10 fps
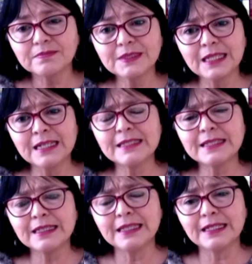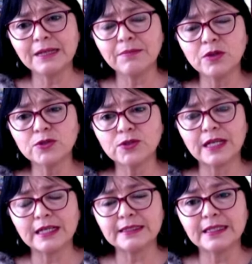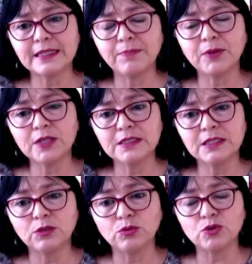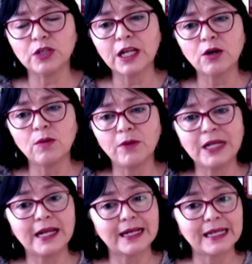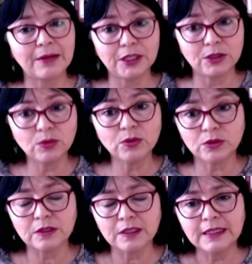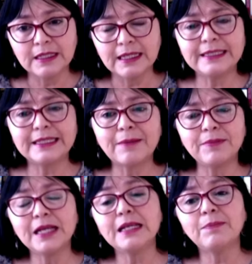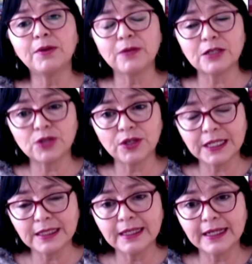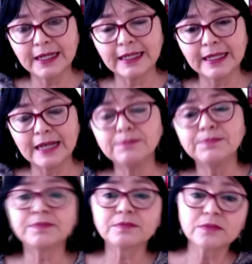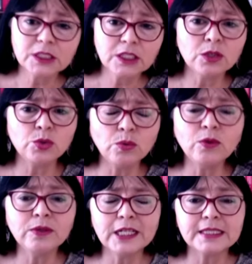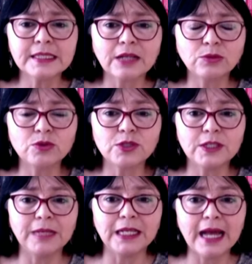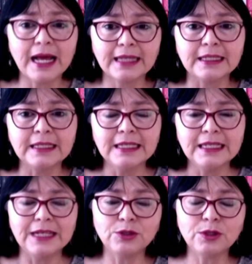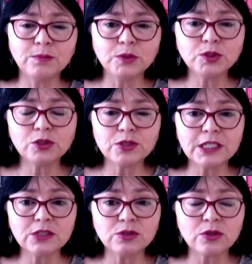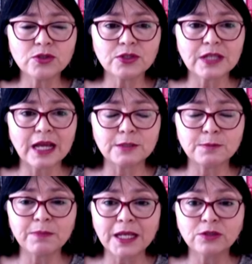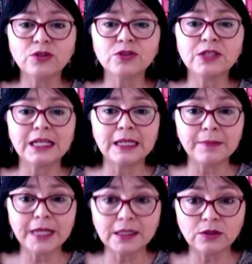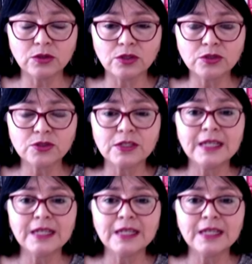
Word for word: es que tenemos este tipo de instituciones como la esclavitud y también la población indígena tuvo un estatus similar entonces, muchos de estos aspectos y elementos